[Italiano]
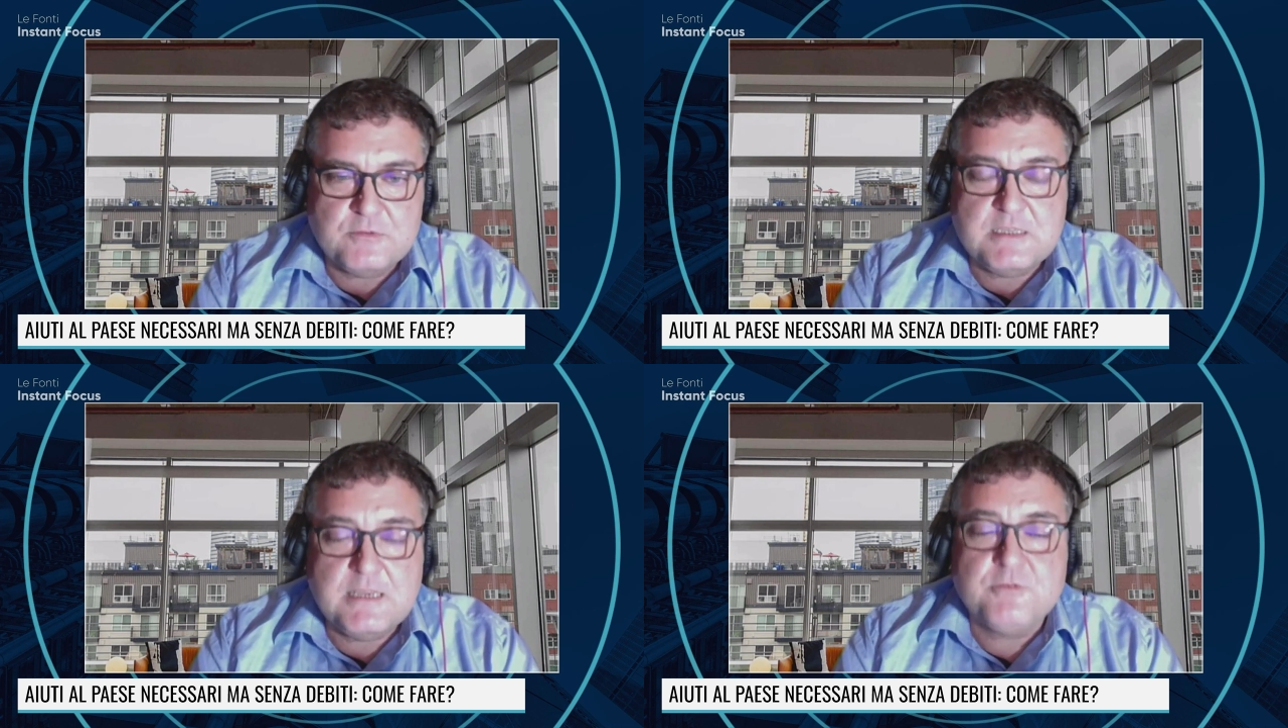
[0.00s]

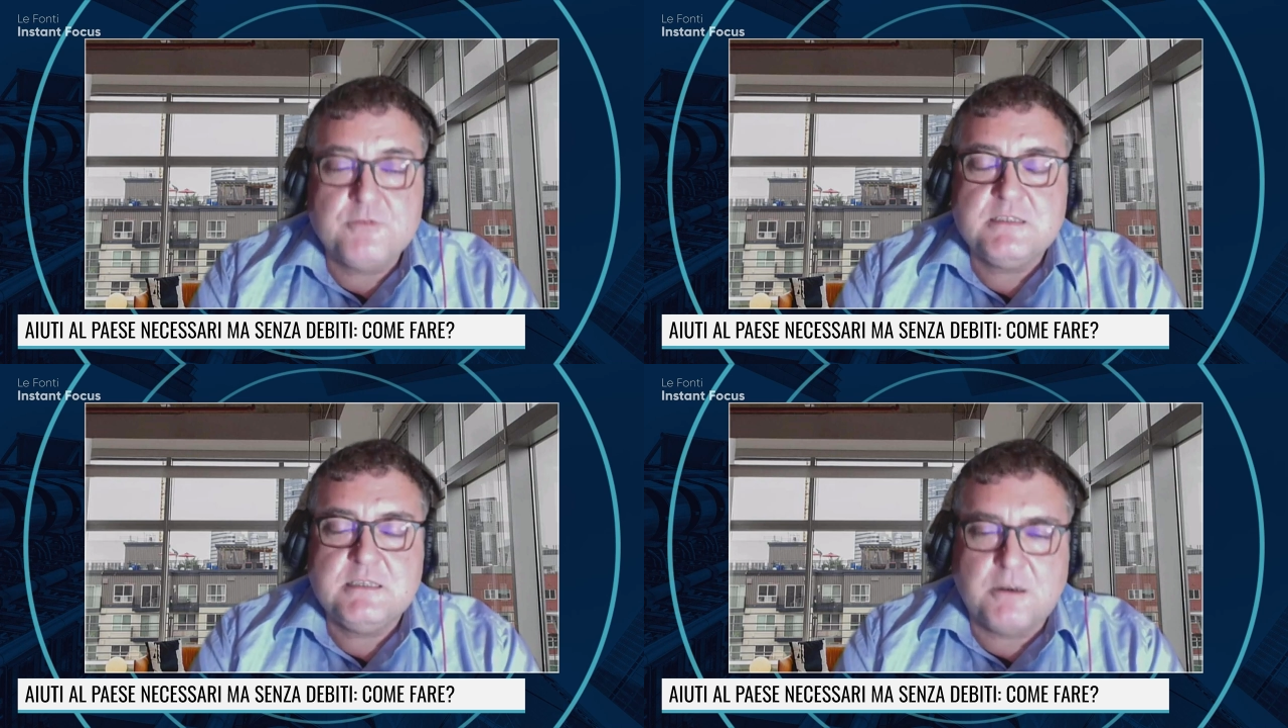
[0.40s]
Se non
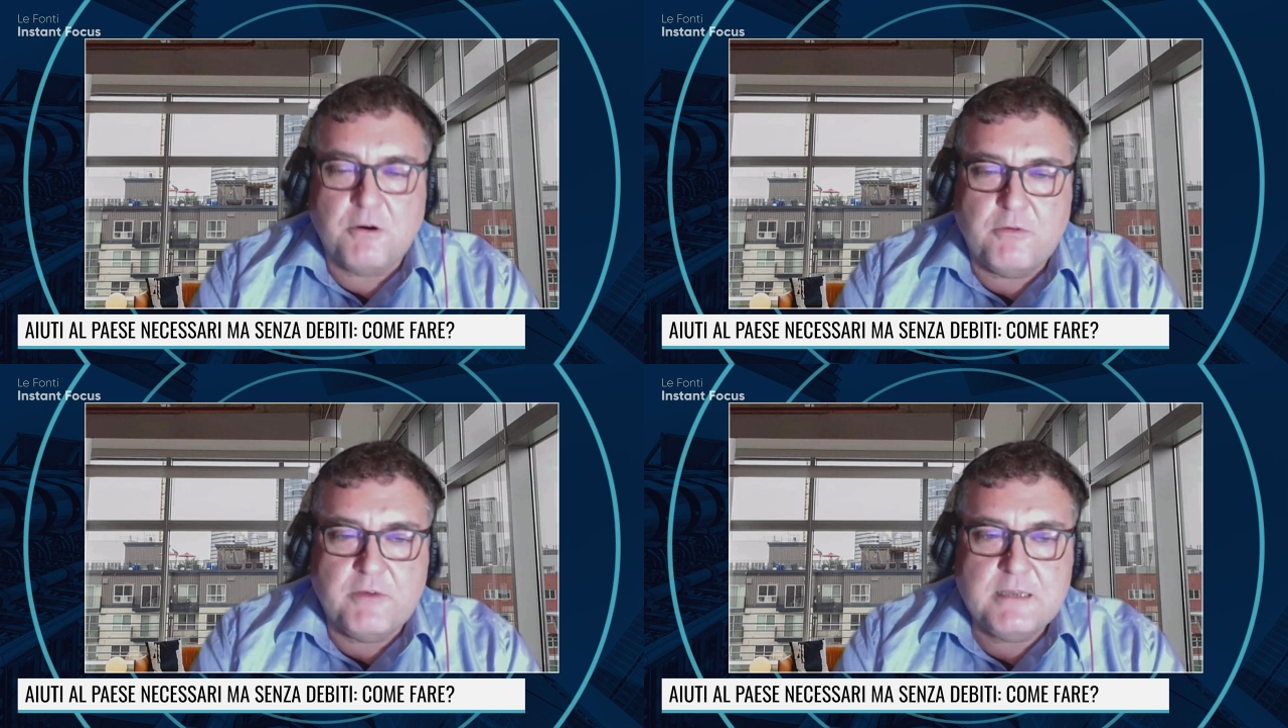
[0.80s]
si
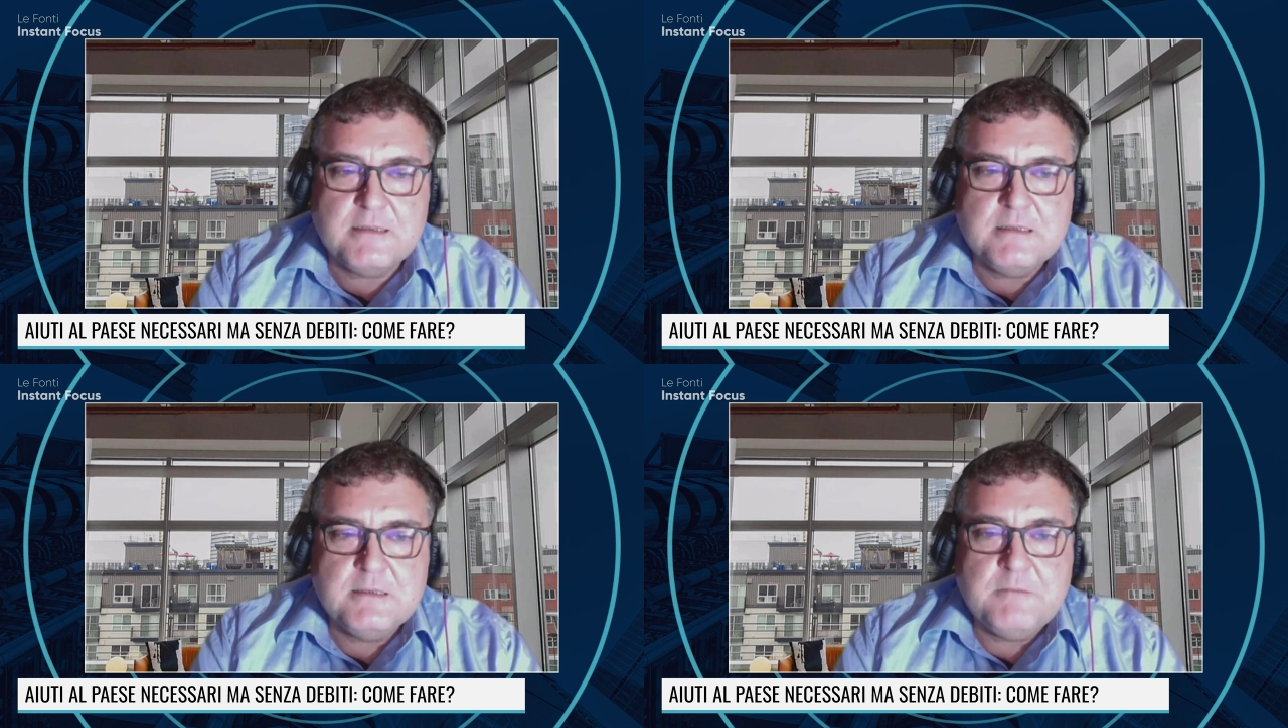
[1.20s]
trova,
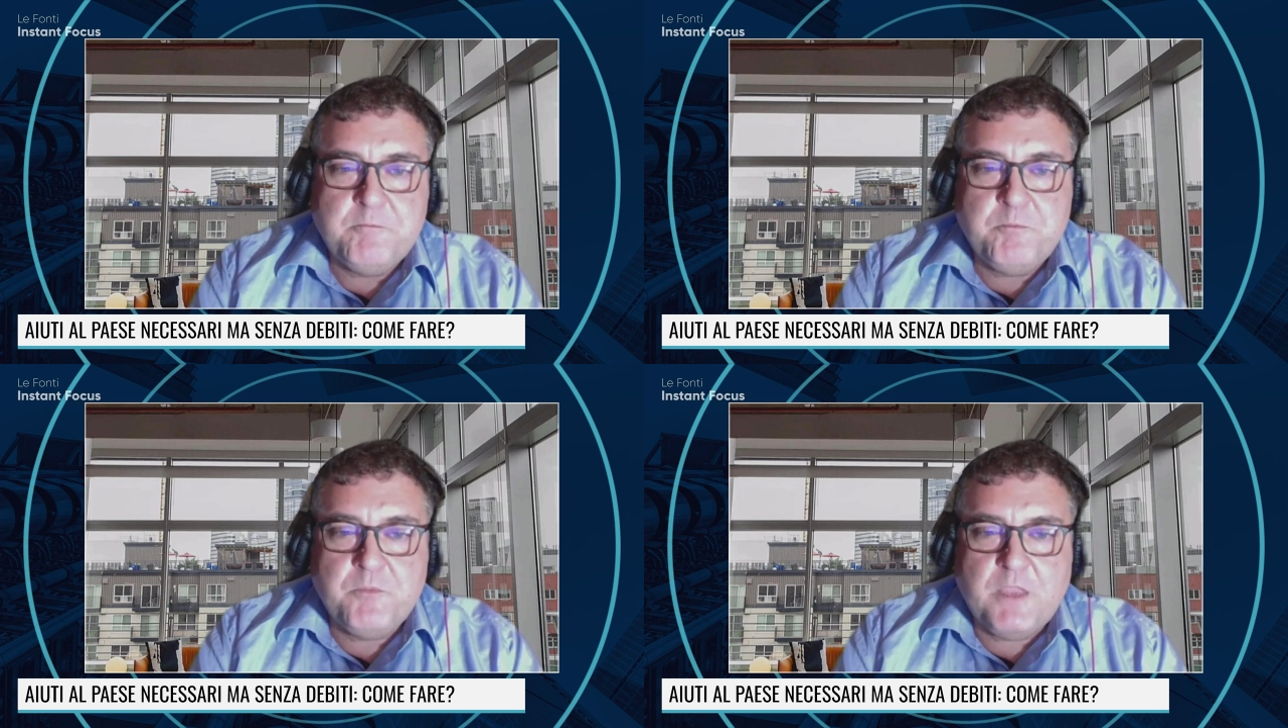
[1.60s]

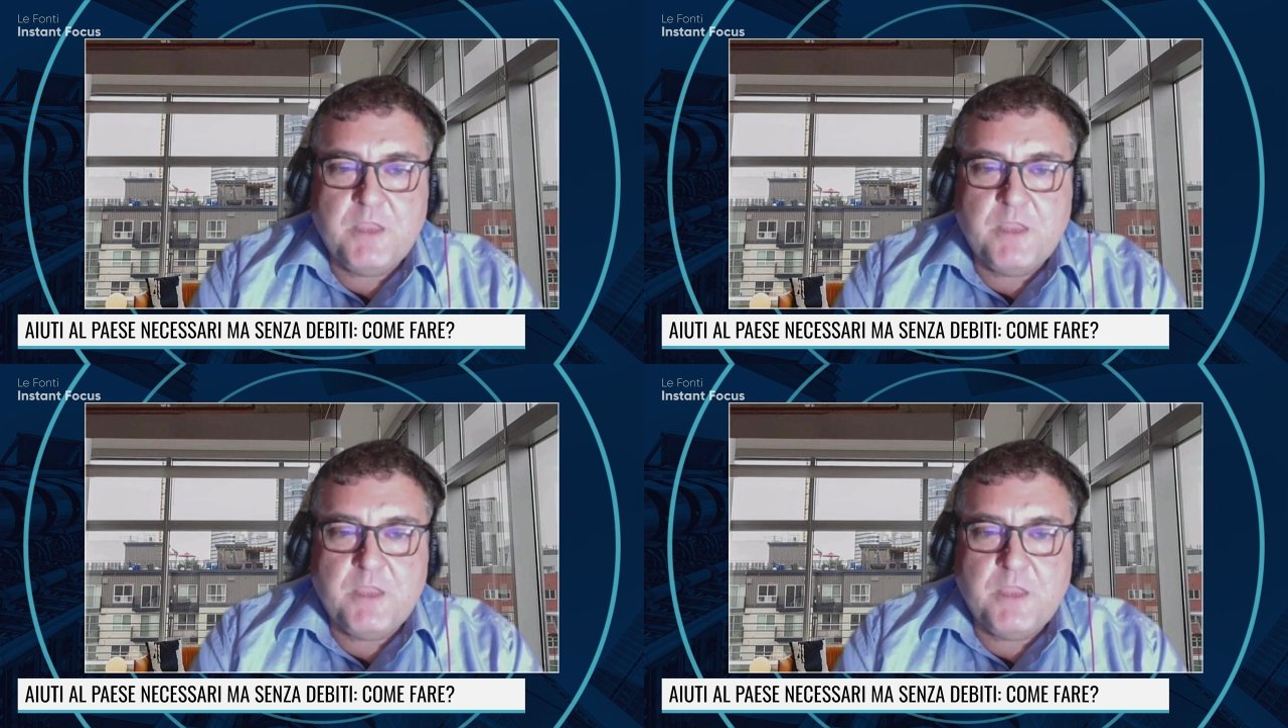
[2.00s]
eh,